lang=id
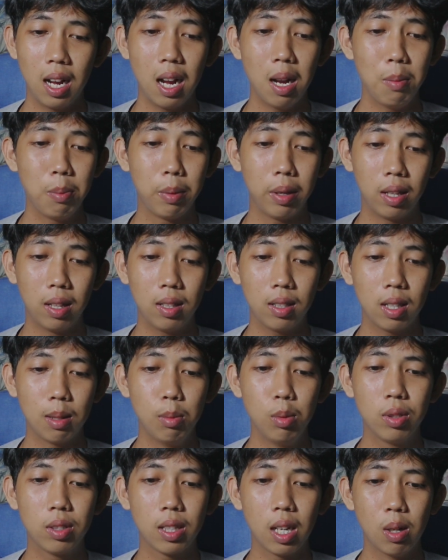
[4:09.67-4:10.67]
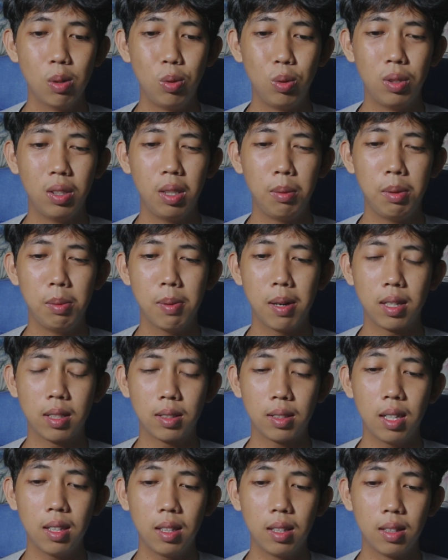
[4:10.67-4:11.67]
Amel, kamu tahu
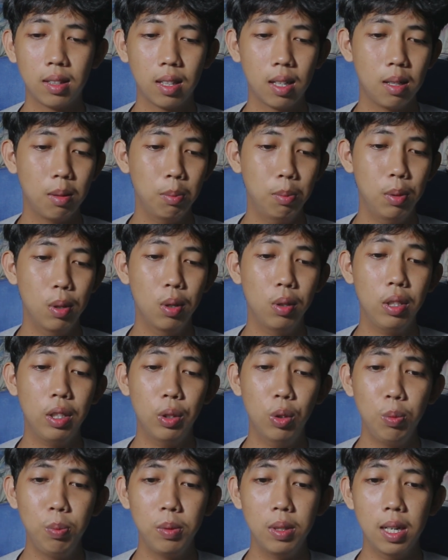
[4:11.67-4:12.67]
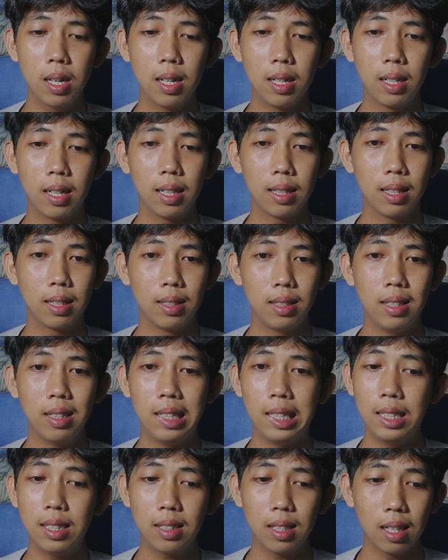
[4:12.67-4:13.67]
creepypasta tentang Bloody Noob gak? Kata si
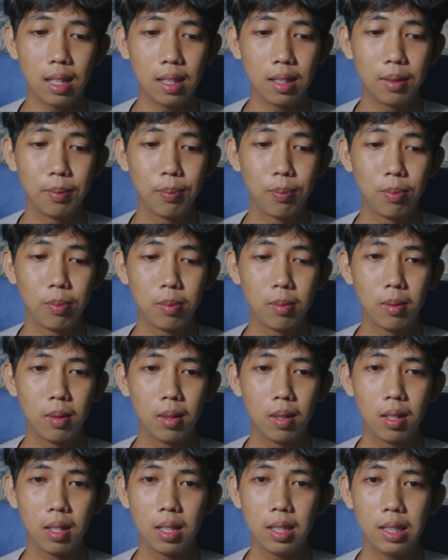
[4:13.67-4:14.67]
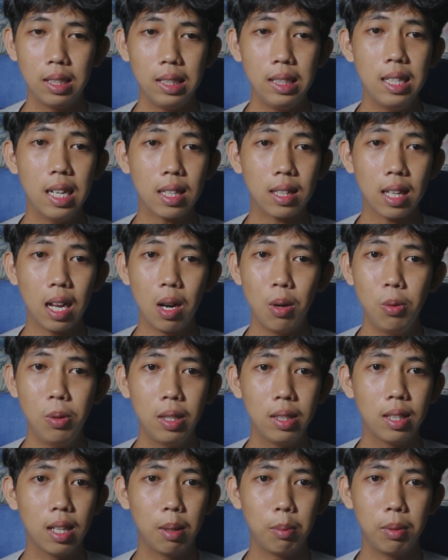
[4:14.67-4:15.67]
Risa. Iya tahu
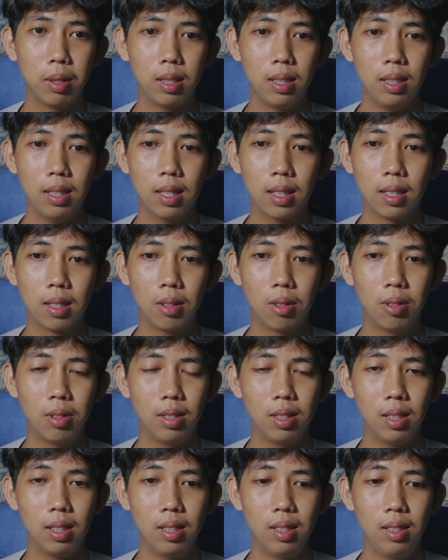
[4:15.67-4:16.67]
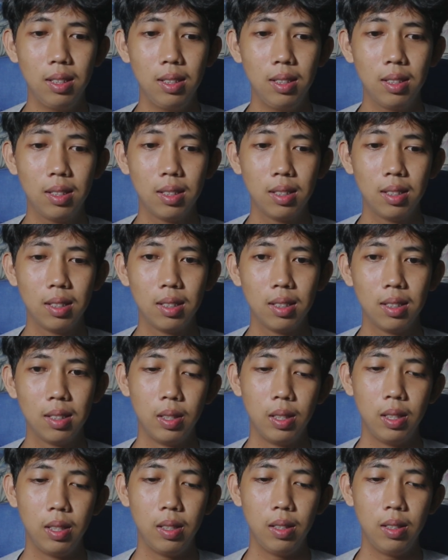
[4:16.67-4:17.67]
kata Amelia, oke. Okay.
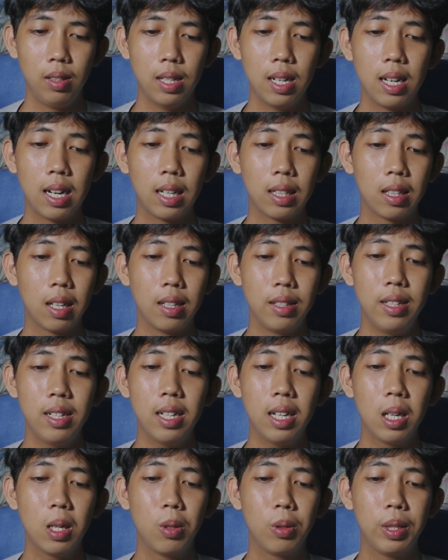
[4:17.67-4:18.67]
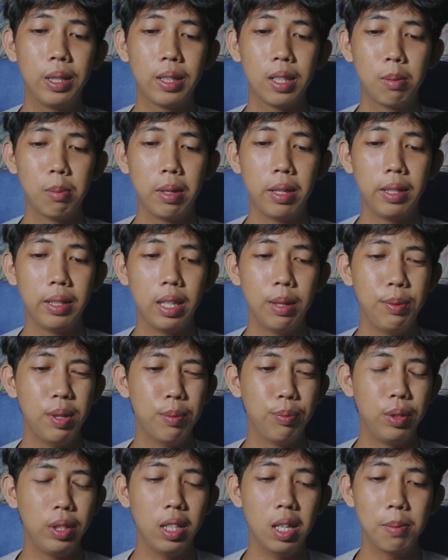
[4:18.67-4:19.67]
Yang katanya kalau kita main game
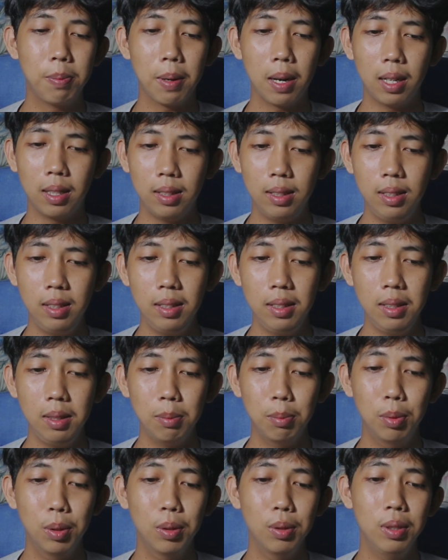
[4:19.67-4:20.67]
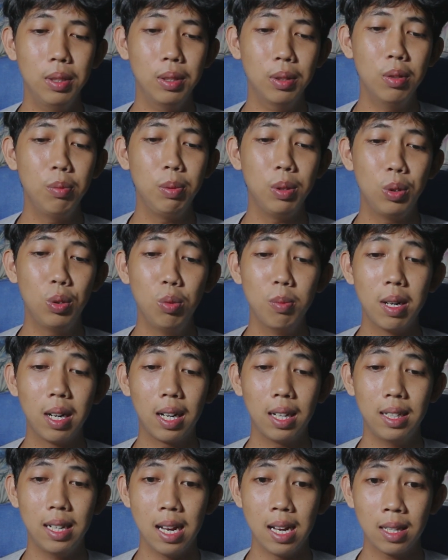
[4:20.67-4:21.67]
jam 3 pagi, Bloody Noob itu
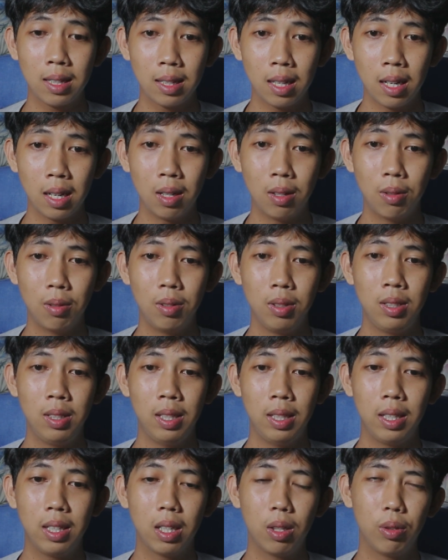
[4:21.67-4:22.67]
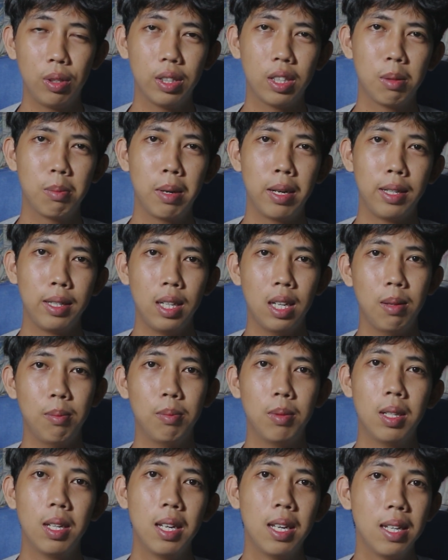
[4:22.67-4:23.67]
bakal datang. Oke, okay, kalau kita main
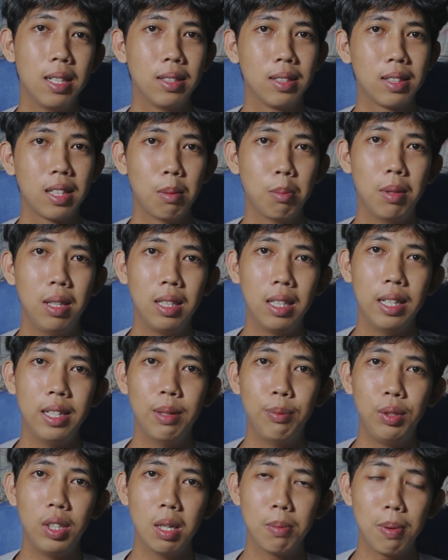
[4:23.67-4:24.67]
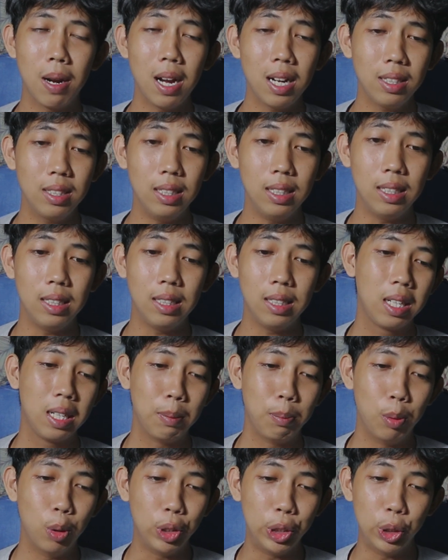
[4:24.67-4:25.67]
game stumble guy jam 3 pagi,
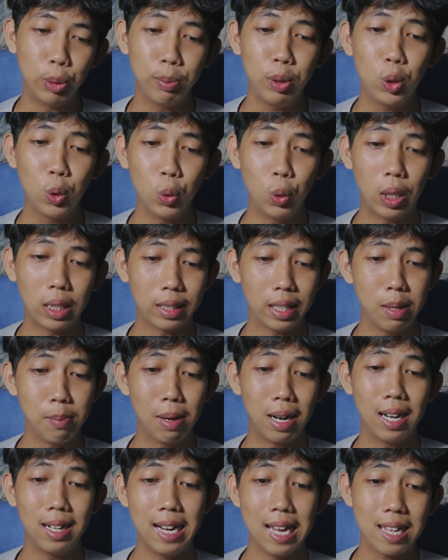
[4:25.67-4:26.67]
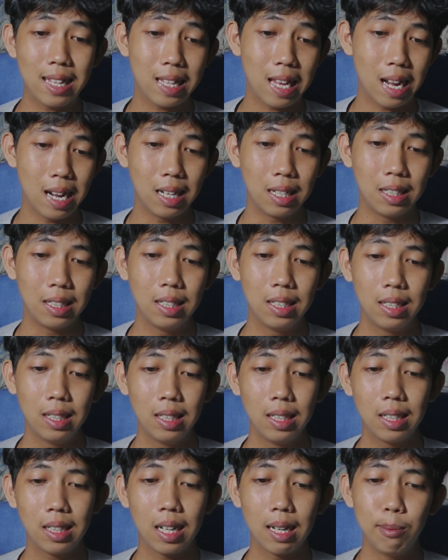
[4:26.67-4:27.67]
Bloody Noob itu katanya bakal datang.
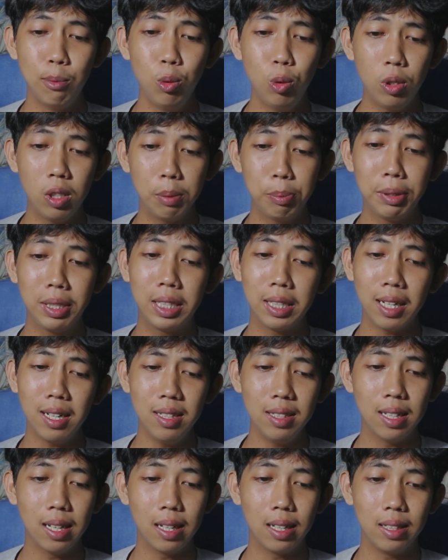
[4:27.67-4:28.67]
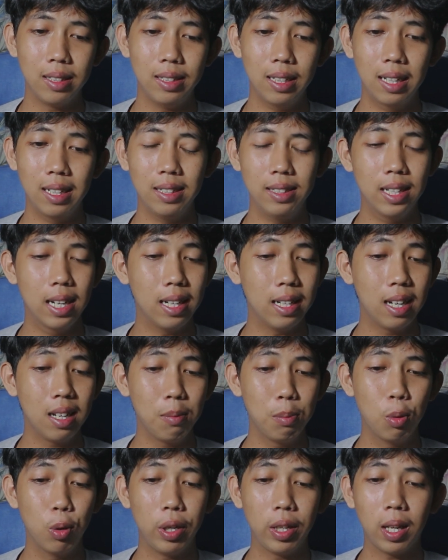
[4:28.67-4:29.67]
Kamu kepikiran gak
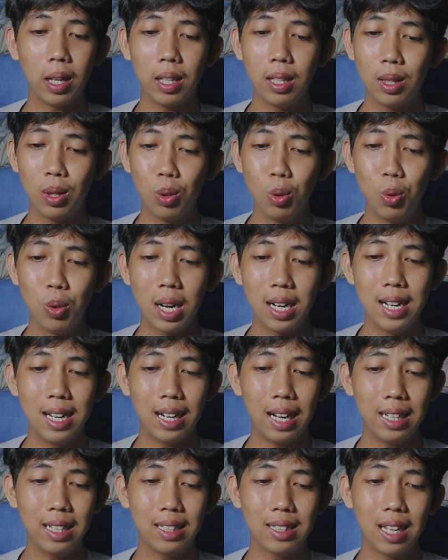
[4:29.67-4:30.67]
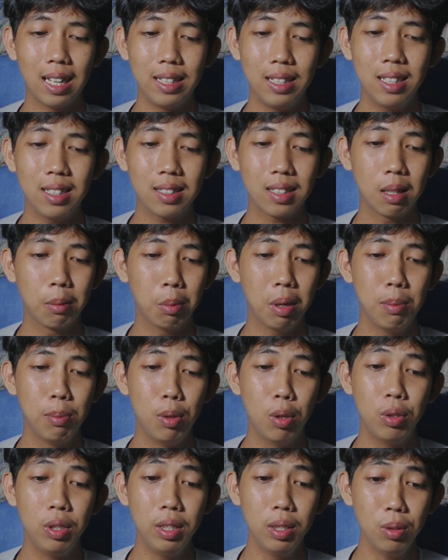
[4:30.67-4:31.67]
jangan-jangan boneka itu ada kaitannya sama
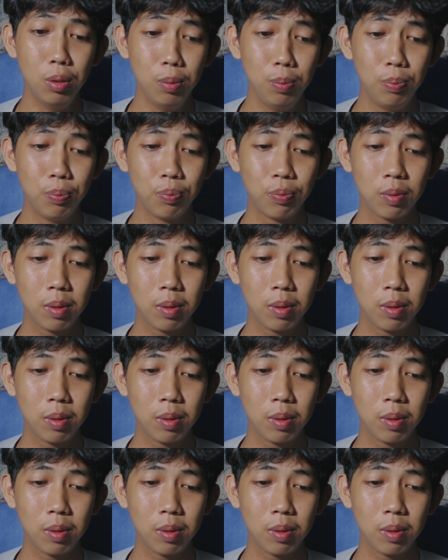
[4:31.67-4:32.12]
Bloody Noob?